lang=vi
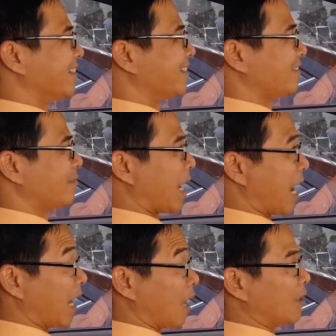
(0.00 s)
được.
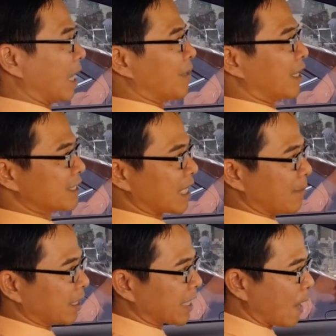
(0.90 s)
Bạn thả lỏng cảm nhận cái
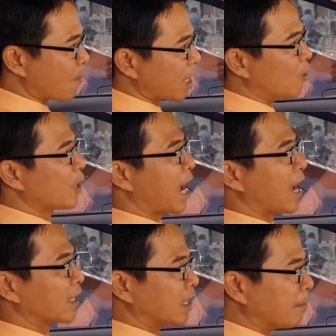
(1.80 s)
xe bạn chạy qua cái ổ
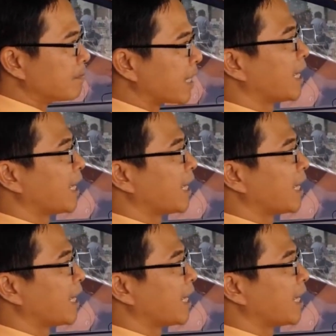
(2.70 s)
gà cụp